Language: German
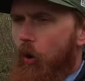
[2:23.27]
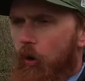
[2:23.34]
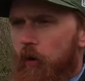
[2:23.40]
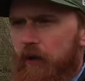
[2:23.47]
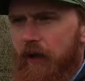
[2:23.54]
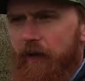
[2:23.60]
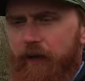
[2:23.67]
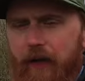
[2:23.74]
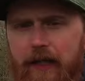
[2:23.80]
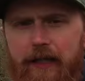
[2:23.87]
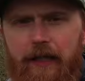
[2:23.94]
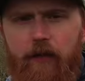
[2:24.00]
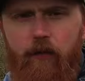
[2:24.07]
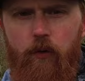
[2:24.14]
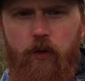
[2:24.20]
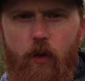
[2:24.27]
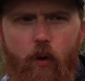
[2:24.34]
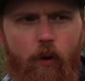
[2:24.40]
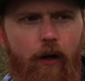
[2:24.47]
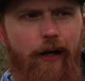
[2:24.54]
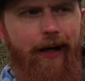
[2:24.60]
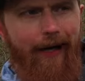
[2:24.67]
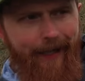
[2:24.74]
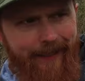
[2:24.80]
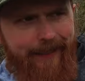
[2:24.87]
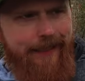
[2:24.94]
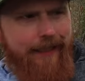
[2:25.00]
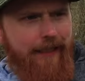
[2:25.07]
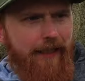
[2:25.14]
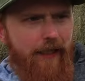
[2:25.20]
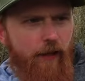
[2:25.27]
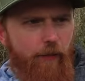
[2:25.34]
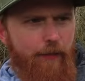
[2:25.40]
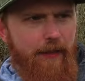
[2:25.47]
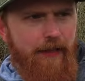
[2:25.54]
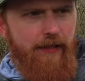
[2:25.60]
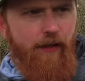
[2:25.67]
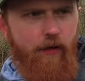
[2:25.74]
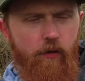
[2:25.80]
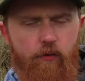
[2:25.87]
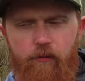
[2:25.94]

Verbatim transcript: Und da fehlen natürlich noch einige Kilometer,